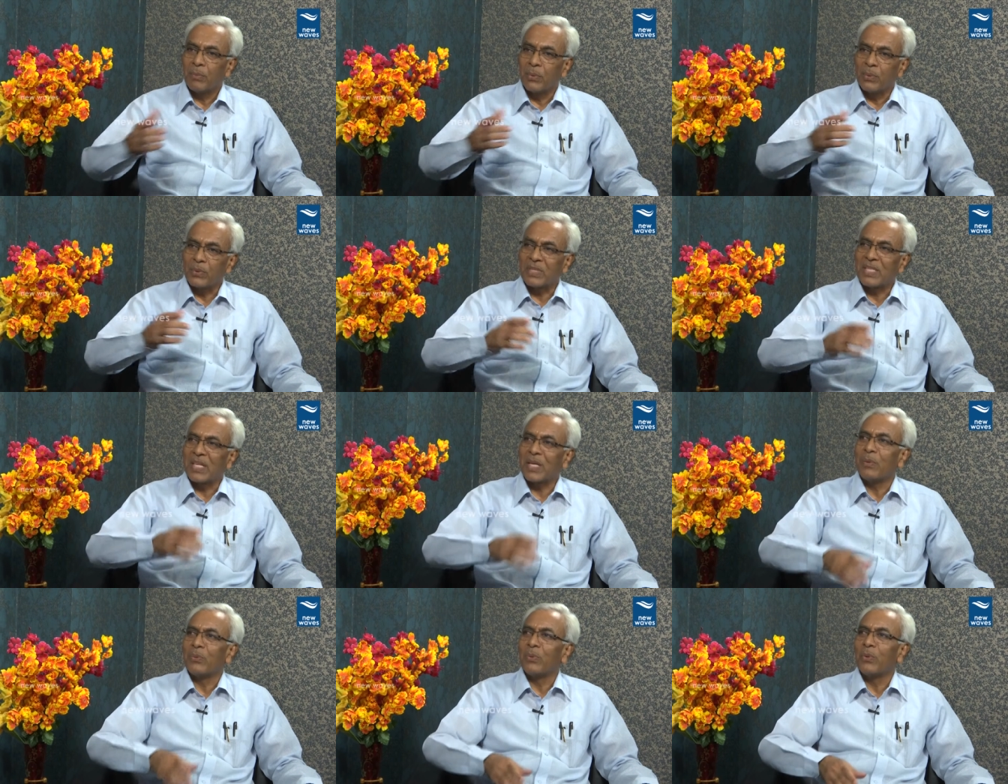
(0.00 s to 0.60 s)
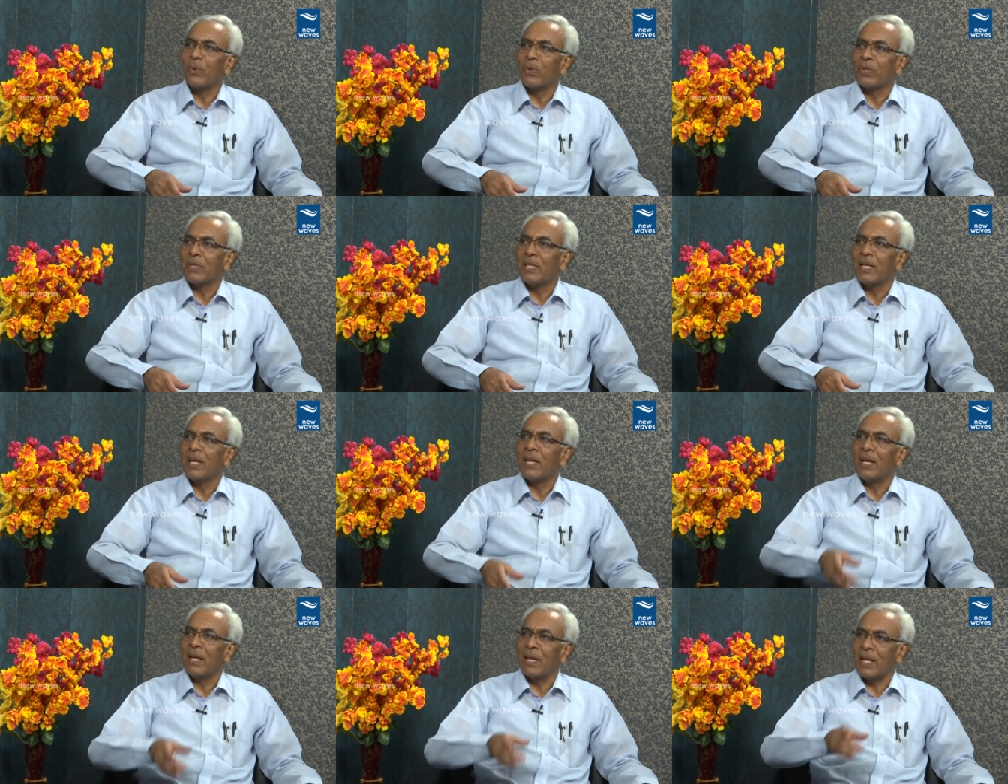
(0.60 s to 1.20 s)
పుస్తకం
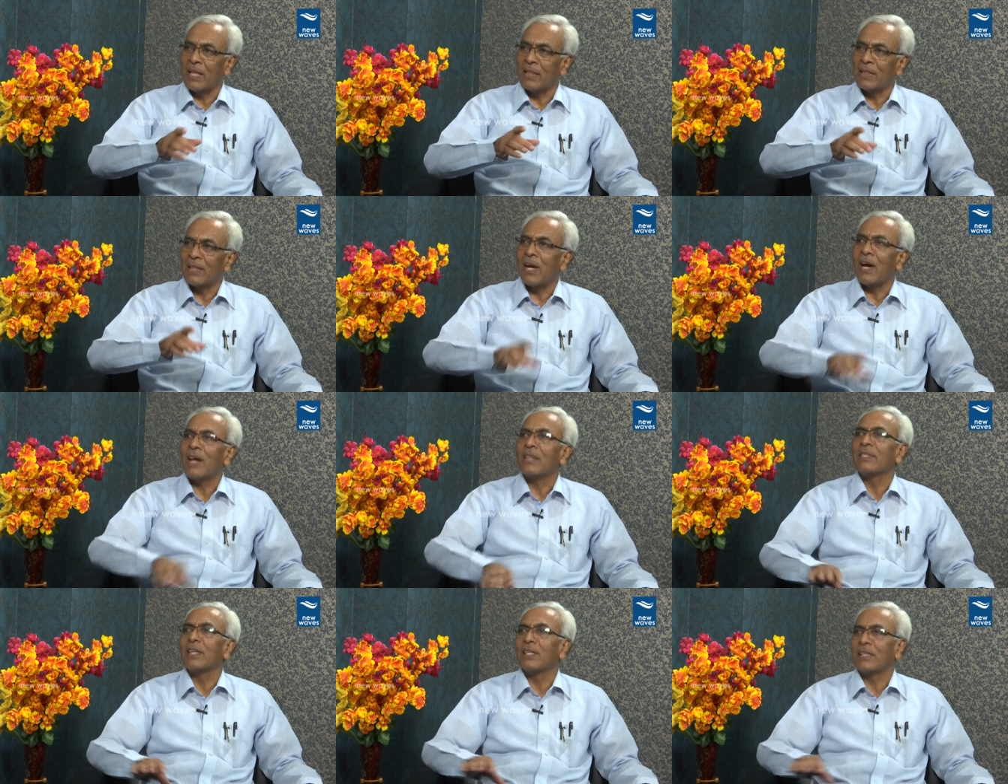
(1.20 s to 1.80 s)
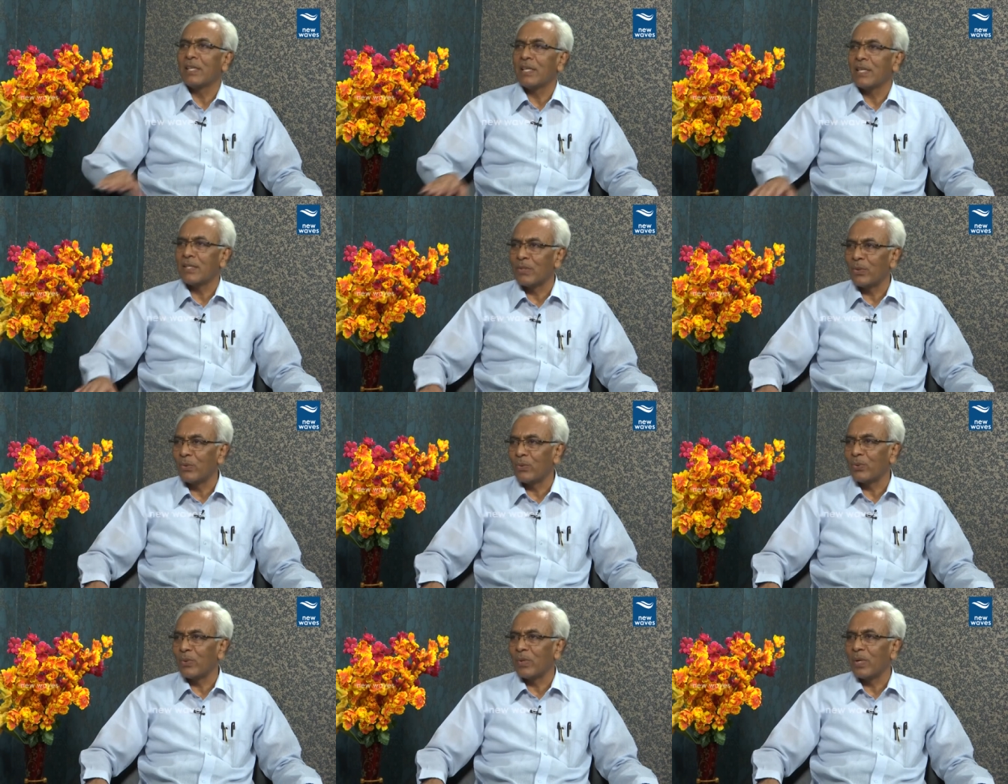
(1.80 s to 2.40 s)
దొరికితే ఎంత ఆసక్తిగా
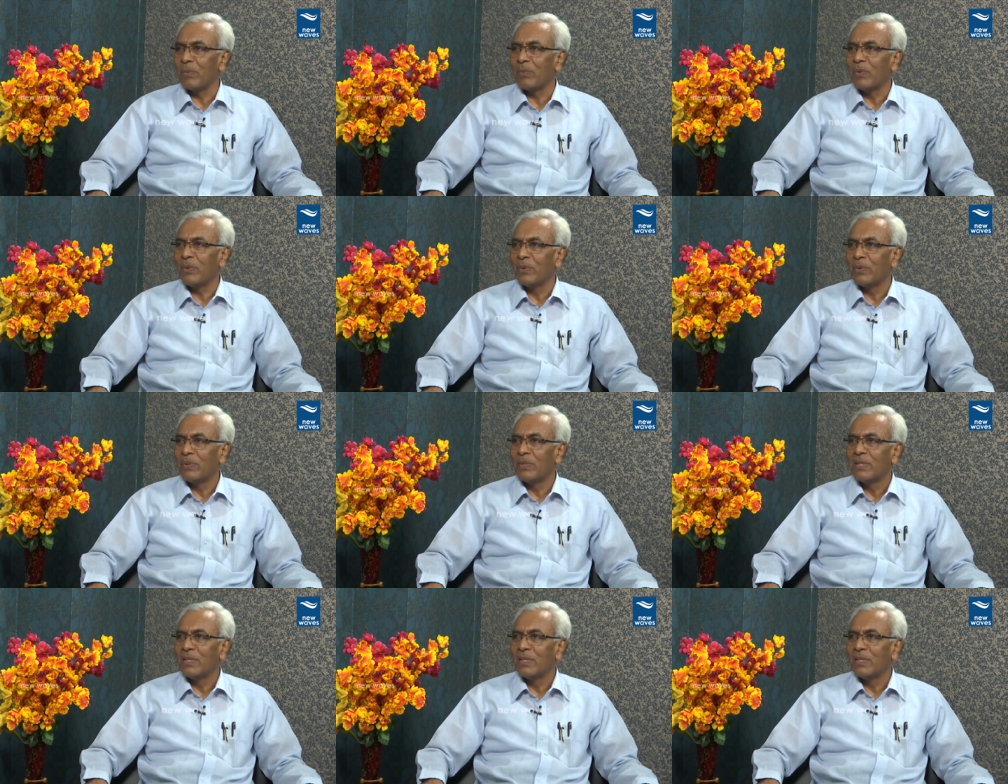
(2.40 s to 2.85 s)
చదువుతున్నామో